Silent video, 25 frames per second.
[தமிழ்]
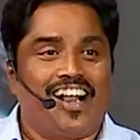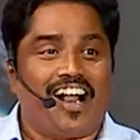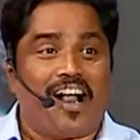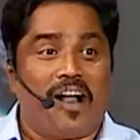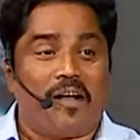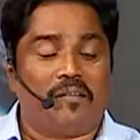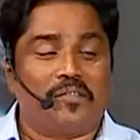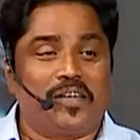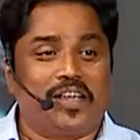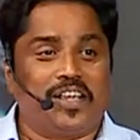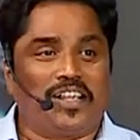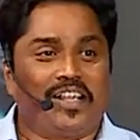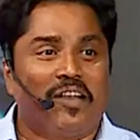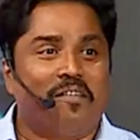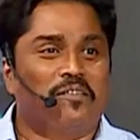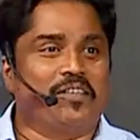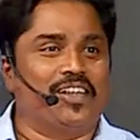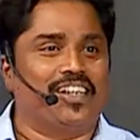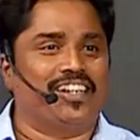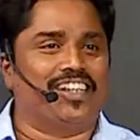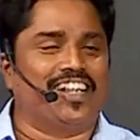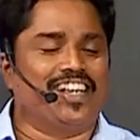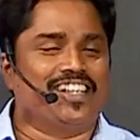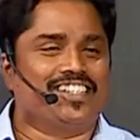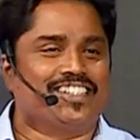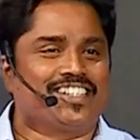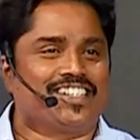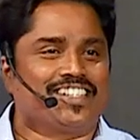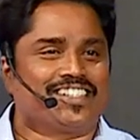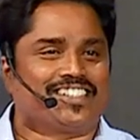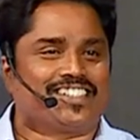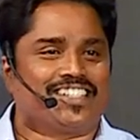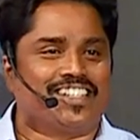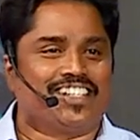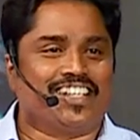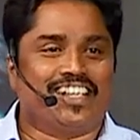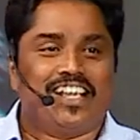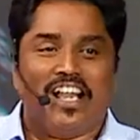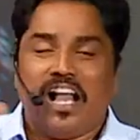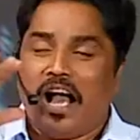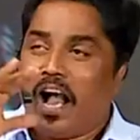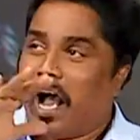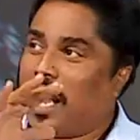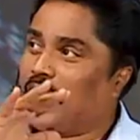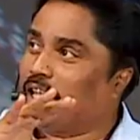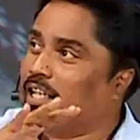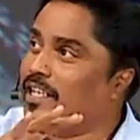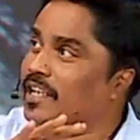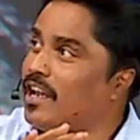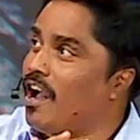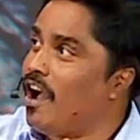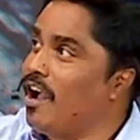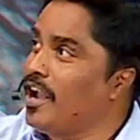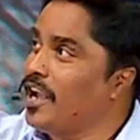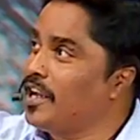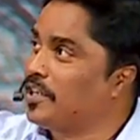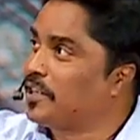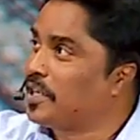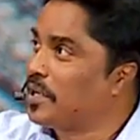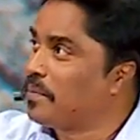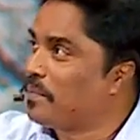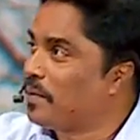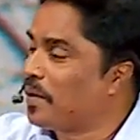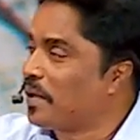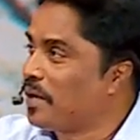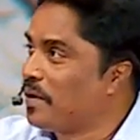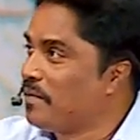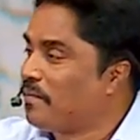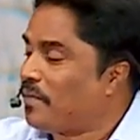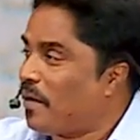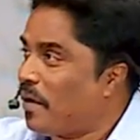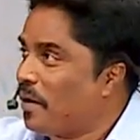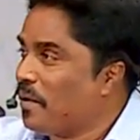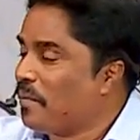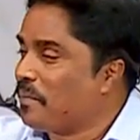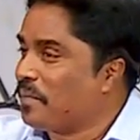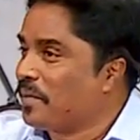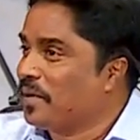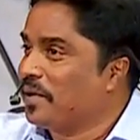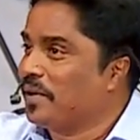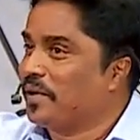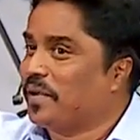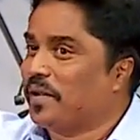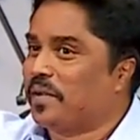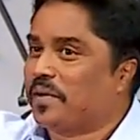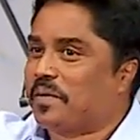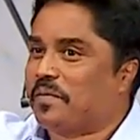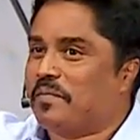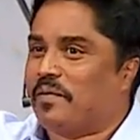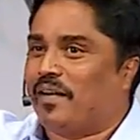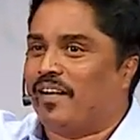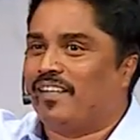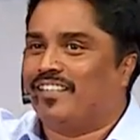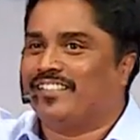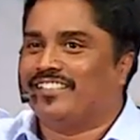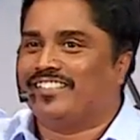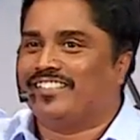அவங்க தான் வெரி டேஞ்சரஸ்ஸு அது நியாய தீர்ப்பு வரைக்கும் ஃபாலோ பண்ணிக்கிட்டே இருக்குமா